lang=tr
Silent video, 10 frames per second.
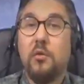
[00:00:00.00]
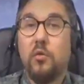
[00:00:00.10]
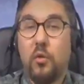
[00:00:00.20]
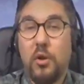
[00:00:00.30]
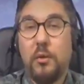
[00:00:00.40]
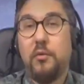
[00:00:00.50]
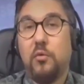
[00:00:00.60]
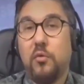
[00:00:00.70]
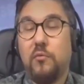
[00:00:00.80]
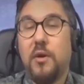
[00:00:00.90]
şöyle bir
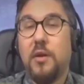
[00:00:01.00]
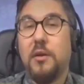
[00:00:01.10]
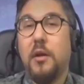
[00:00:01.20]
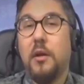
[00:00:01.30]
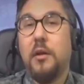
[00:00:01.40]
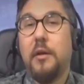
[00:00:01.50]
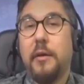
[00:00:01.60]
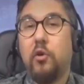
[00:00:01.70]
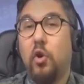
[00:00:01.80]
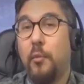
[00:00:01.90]
durum var. E,
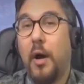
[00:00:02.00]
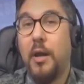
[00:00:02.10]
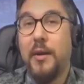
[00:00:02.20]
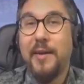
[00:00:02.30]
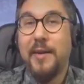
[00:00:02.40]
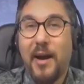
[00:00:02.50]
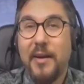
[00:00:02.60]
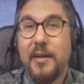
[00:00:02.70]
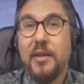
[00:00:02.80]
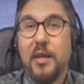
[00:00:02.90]
globalden
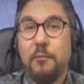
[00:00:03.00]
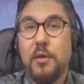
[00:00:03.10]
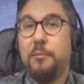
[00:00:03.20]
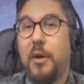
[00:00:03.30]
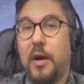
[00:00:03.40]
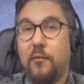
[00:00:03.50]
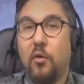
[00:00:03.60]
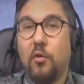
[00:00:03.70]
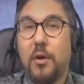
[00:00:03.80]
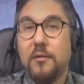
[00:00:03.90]
ayrışan bir
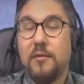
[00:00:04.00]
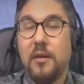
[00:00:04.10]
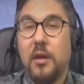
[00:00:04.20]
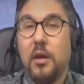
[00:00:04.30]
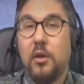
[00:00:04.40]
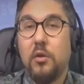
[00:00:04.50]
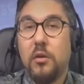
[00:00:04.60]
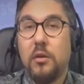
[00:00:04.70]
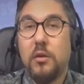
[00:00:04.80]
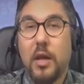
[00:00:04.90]
performans
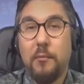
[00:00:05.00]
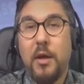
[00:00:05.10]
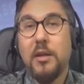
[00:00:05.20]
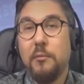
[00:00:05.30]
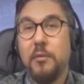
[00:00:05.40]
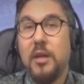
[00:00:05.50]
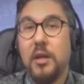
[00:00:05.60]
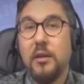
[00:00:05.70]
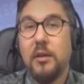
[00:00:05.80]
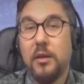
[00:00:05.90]
tam
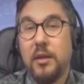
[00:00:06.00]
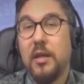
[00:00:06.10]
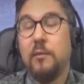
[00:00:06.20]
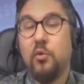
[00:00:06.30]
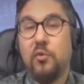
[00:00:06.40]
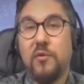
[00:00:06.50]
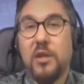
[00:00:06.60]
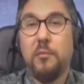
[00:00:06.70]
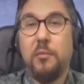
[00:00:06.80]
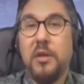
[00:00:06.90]
anlamıyla yaşayamıyoruz.
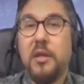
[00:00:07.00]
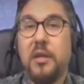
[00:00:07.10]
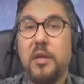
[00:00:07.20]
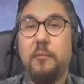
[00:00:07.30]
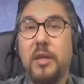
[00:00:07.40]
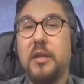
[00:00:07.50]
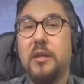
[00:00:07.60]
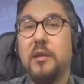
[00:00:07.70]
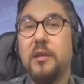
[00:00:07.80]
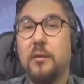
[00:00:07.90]
2022
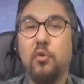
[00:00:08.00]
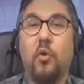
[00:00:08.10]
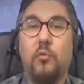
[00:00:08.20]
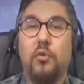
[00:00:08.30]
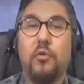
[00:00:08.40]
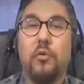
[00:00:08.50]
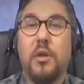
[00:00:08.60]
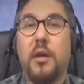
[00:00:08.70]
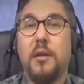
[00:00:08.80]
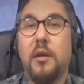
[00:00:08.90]
yılında bunu görmüştük.
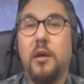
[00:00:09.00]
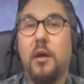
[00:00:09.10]
Yani